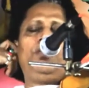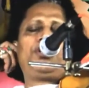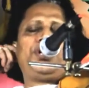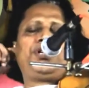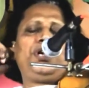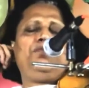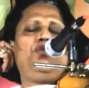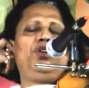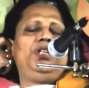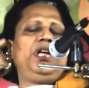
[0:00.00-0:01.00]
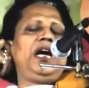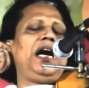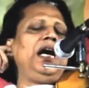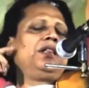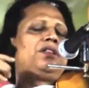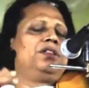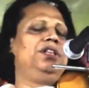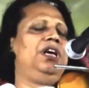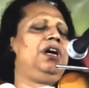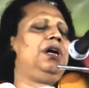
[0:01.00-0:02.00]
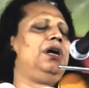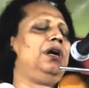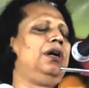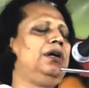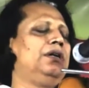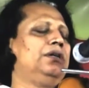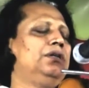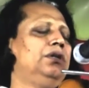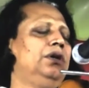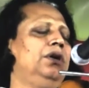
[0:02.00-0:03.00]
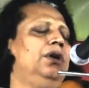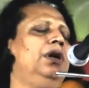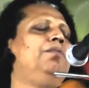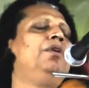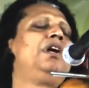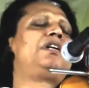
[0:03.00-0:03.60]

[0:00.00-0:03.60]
অবশেষে মুড়িদের হাত নিয়া এমন